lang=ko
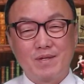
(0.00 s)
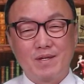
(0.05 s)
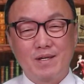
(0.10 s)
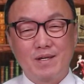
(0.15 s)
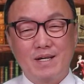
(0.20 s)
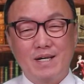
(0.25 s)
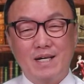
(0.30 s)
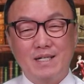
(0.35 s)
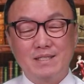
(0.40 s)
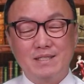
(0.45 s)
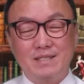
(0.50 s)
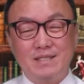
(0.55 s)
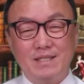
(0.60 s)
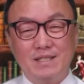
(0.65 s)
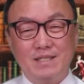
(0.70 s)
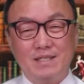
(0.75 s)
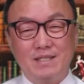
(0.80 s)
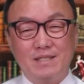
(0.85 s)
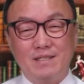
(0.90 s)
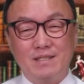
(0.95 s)
강
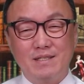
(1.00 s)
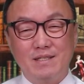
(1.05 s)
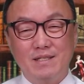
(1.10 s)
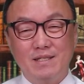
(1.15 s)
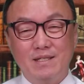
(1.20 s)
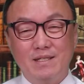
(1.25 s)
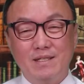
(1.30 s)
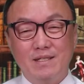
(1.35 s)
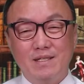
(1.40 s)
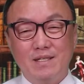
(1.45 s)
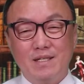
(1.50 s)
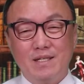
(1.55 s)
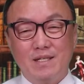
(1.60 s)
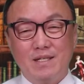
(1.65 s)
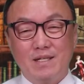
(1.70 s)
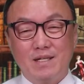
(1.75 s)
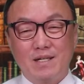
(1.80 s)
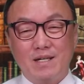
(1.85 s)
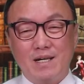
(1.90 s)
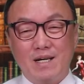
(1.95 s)
씨는
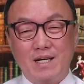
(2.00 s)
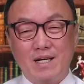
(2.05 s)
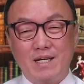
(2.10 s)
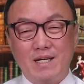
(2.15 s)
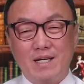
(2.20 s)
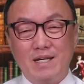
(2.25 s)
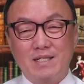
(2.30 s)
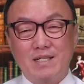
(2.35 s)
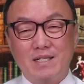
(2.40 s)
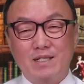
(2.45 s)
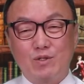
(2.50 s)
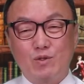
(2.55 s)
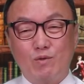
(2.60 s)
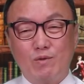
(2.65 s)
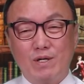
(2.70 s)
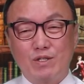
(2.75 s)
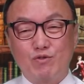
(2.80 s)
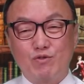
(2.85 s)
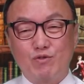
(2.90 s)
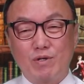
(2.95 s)
가해자가
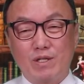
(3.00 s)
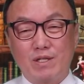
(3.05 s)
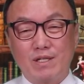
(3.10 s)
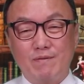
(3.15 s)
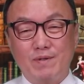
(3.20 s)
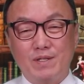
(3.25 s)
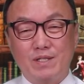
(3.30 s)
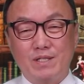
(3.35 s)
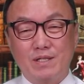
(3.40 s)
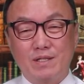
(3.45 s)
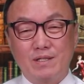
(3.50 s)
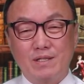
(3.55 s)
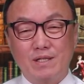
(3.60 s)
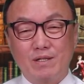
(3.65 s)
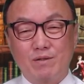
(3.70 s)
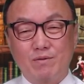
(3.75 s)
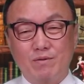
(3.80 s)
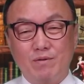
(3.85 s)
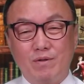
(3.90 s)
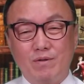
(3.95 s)
도와주겠다며
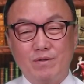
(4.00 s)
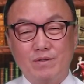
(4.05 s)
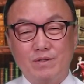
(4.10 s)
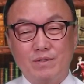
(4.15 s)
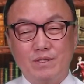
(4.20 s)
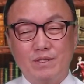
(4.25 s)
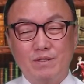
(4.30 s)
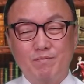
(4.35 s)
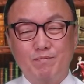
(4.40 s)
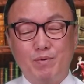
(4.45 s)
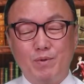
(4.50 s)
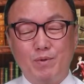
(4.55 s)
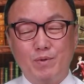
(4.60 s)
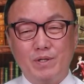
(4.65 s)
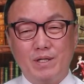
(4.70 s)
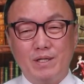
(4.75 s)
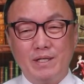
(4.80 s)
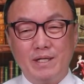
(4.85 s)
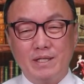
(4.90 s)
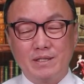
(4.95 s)
접근했고
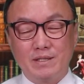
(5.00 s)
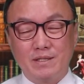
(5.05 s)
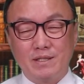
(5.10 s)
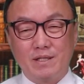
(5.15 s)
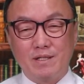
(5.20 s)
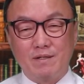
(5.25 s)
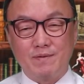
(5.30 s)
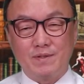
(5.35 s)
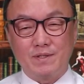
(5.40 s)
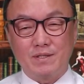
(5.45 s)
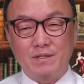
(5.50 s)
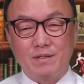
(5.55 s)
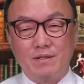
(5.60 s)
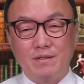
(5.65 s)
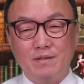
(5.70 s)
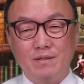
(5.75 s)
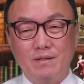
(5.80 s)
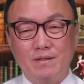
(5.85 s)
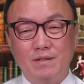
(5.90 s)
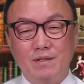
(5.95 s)
성폭력을 행사했다면서
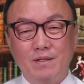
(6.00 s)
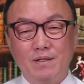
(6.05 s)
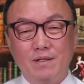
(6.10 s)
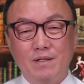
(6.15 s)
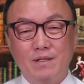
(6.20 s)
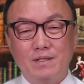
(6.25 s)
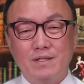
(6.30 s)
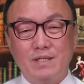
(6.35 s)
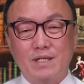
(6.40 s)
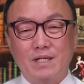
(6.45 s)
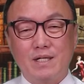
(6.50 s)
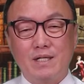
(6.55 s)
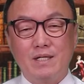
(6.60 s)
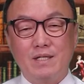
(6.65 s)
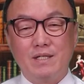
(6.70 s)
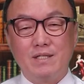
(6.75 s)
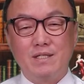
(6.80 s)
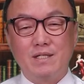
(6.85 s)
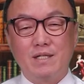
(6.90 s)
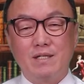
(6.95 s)
제가
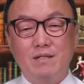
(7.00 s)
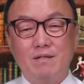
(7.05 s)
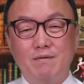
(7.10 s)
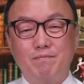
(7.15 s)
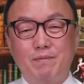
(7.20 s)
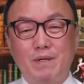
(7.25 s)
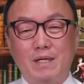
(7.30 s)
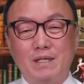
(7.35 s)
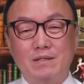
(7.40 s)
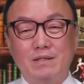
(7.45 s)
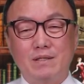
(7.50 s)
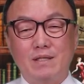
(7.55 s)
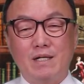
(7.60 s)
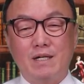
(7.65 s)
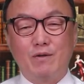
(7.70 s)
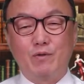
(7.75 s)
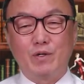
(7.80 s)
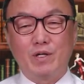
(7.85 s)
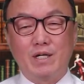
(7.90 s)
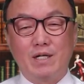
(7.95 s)
현장을
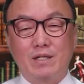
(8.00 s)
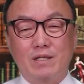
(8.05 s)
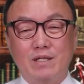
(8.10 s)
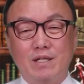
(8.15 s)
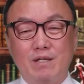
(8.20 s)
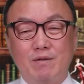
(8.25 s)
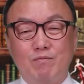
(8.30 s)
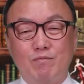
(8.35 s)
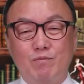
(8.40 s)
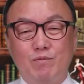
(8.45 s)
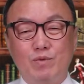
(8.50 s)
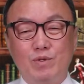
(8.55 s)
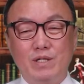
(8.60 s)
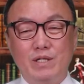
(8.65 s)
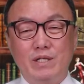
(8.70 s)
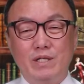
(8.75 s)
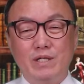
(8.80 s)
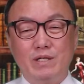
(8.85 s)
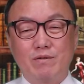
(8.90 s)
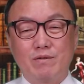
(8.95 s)
빠져나오려고 할때
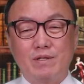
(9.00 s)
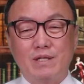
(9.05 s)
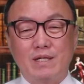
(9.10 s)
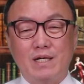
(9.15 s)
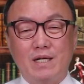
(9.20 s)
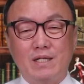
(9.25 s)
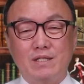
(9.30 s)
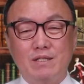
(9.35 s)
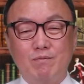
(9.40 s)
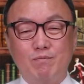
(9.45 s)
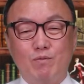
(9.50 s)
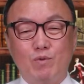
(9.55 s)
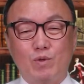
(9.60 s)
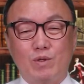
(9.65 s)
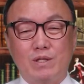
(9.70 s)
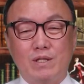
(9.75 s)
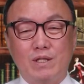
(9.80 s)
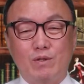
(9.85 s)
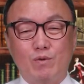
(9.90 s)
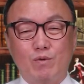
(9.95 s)
물리력으로 나가지
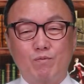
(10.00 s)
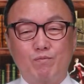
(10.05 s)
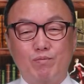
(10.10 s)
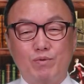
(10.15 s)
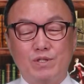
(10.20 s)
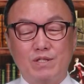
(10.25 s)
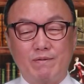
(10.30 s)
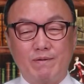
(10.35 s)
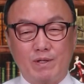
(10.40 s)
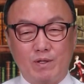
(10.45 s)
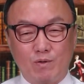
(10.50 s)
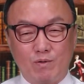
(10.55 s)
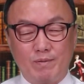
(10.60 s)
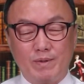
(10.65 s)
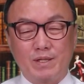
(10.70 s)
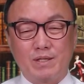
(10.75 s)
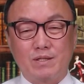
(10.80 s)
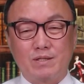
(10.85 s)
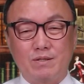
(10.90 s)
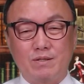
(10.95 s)
못하도록 붙잡았다고
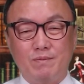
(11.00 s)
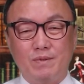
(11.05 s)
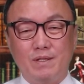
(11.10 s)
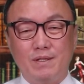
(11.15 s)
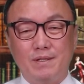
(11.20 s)
밝혔습니다.